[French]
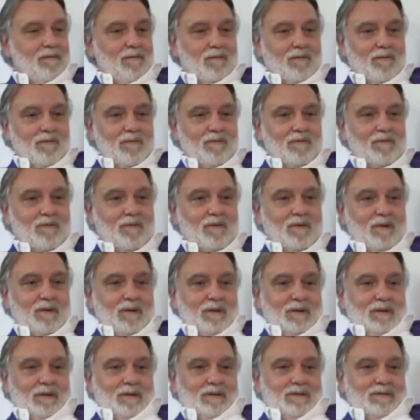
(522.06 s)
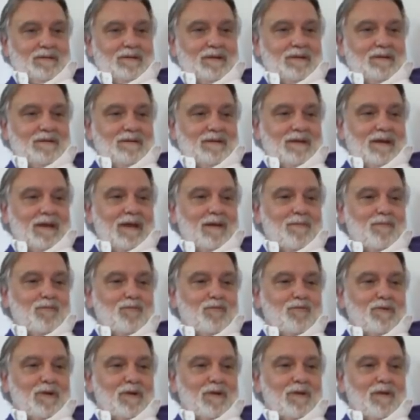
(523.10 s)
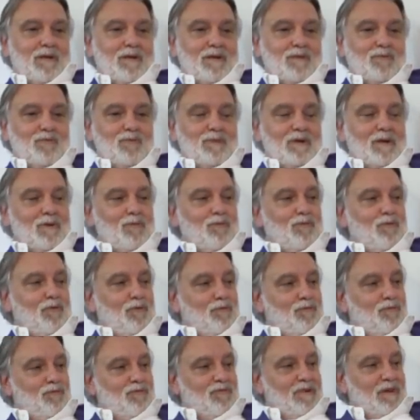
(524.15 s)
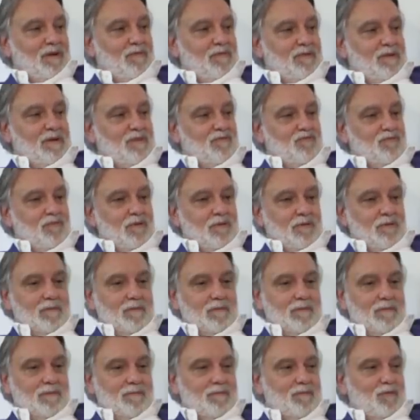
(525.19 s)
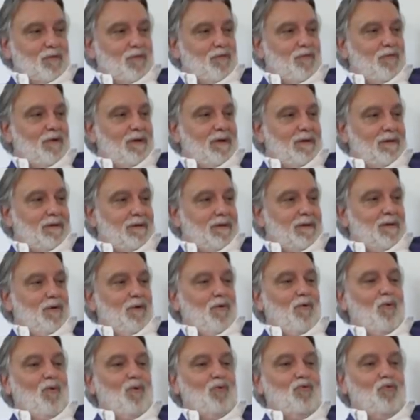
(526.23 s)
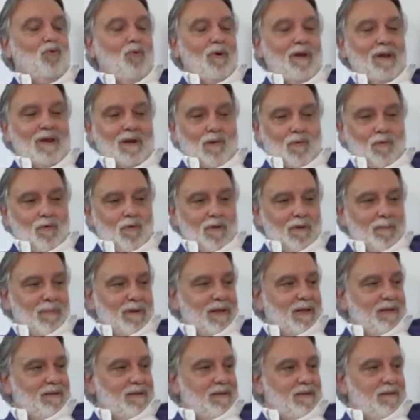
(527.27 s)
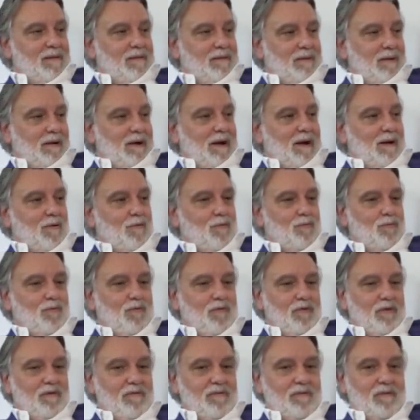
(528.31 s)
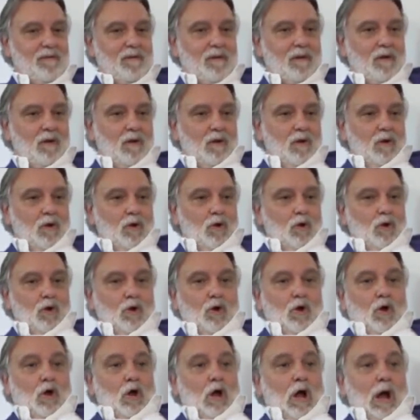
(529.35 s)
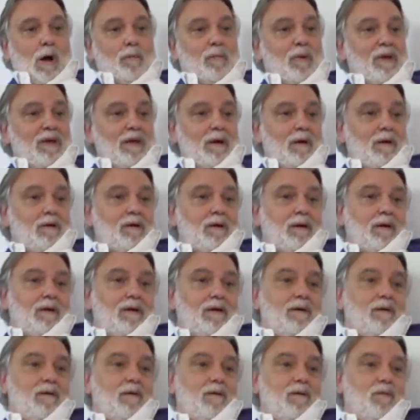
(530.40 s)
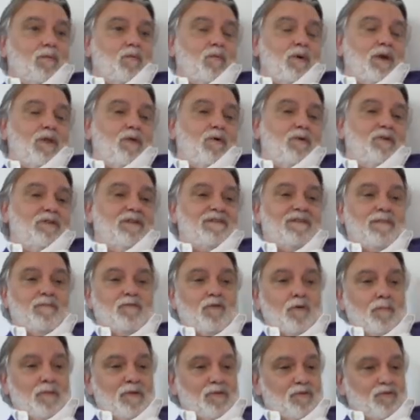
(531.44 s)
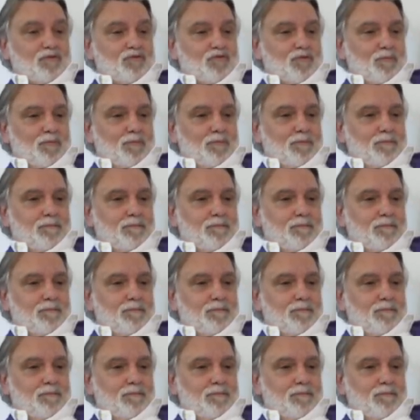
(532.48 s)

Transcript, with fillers: Mm. Donc ça, ça c'est quand même tout à, tout à l'honneur du staff et des joueurs de, de faire redorer les couleurs pailladines euh, en Coupe de France. Après, il y a, euh, oui non, déception parce que je.